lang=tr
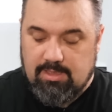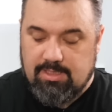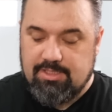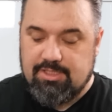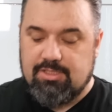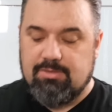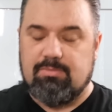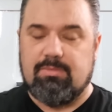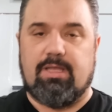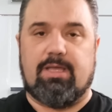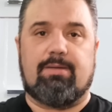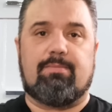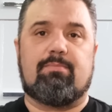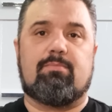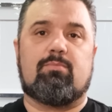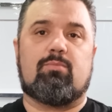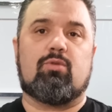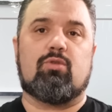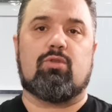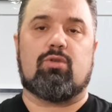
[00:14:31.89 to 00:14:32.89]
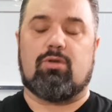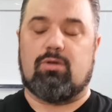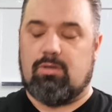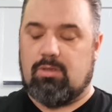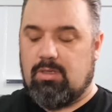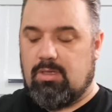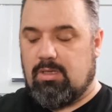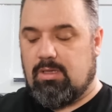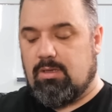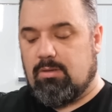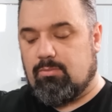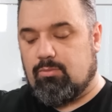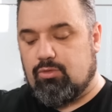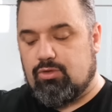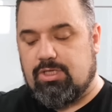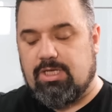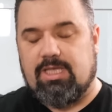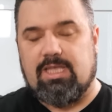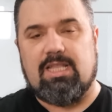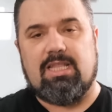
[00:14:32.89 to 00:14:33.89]
Şimdi bunu bu
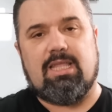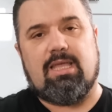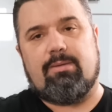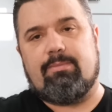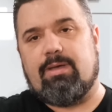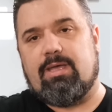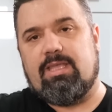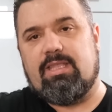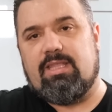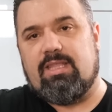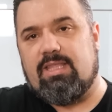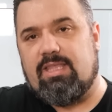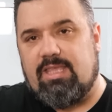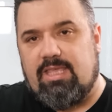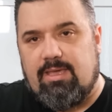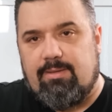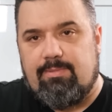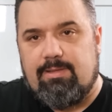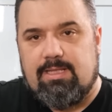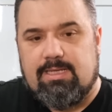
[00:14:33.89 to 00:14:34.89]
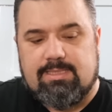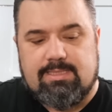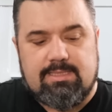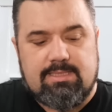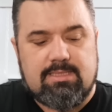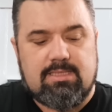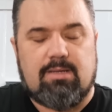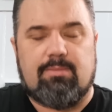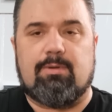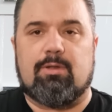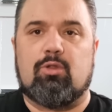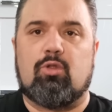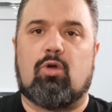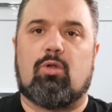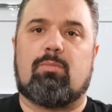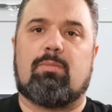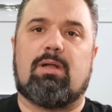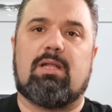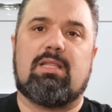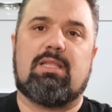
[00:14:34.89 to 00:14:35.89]
şekilde hemen yiyebilirsiniz ama
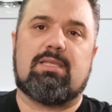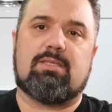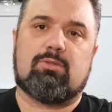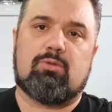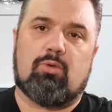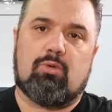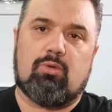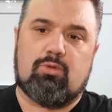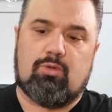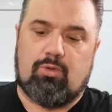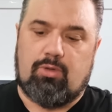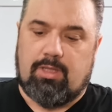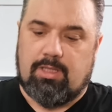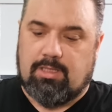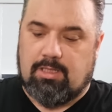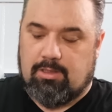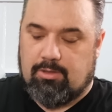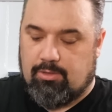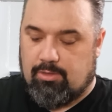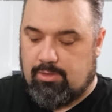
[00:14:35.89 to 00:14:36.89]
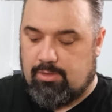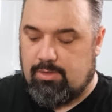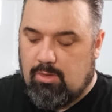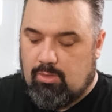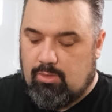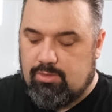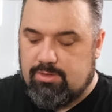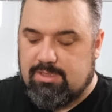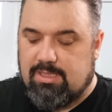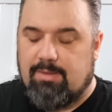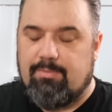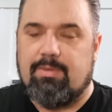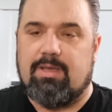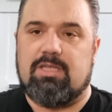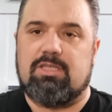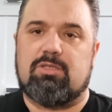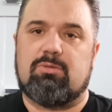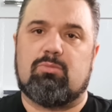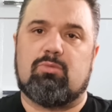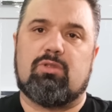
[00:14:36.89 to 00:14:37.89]
normalde soğuk tüketiliyor. O yüzden
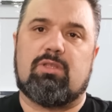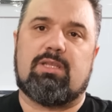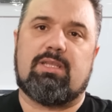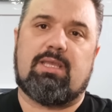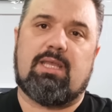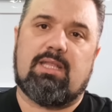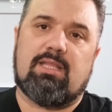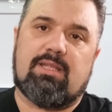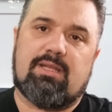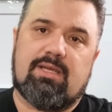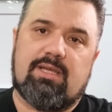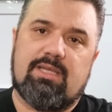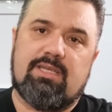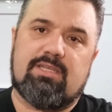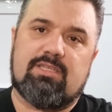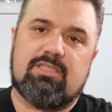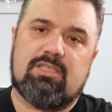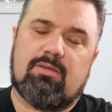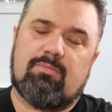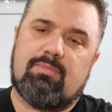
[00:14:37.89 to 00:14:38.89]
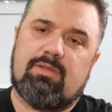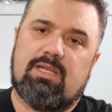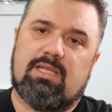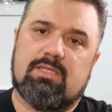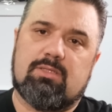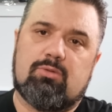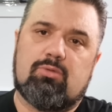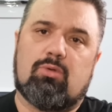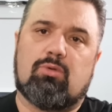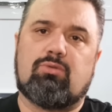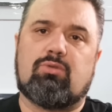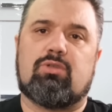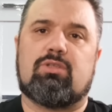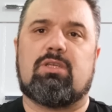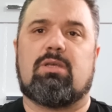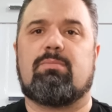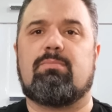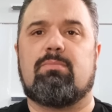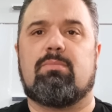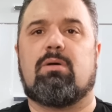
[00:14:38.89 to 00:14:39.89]
ben şimdi bunları kenara ayıracağım. Biraz
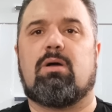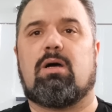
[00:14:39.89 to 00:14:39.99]
soğutacağım.